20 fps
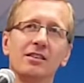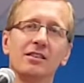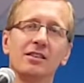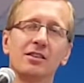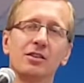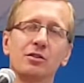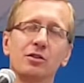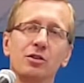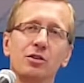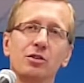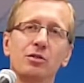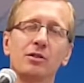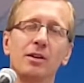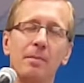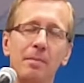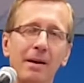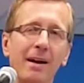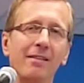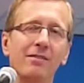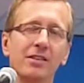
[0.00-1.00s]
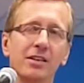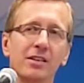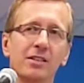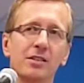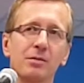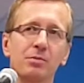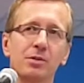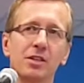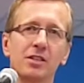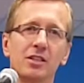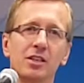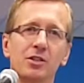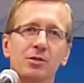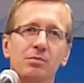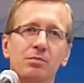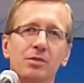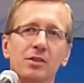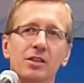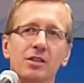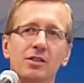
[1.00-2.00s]
E, ktoś, kto naprawdę chce
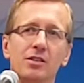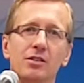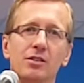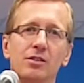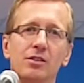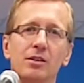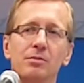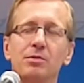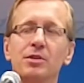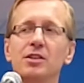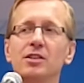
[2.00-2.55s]
przestać pić,